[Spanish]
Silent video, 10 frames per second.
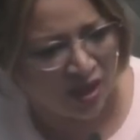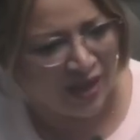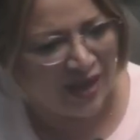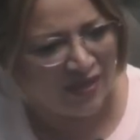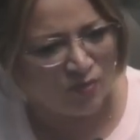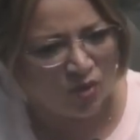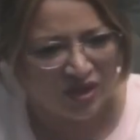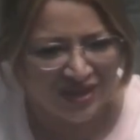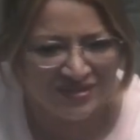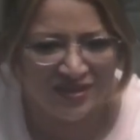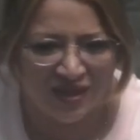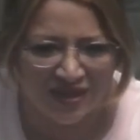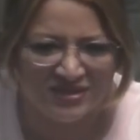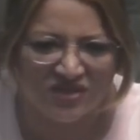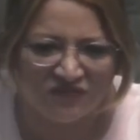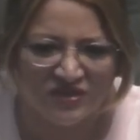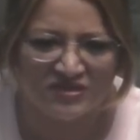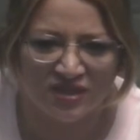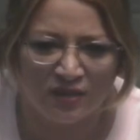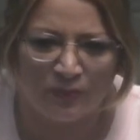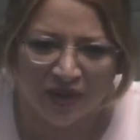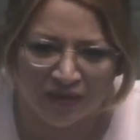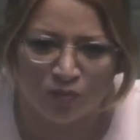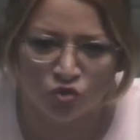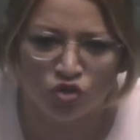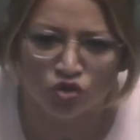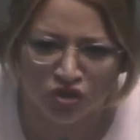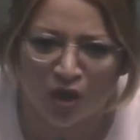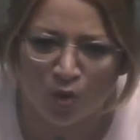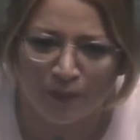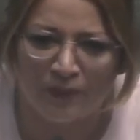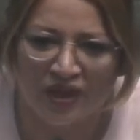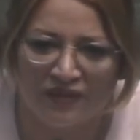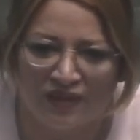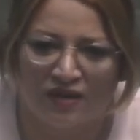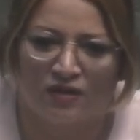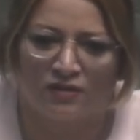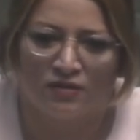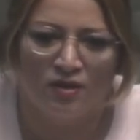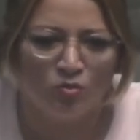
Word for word: la democracia es difícil para muchos de comprender.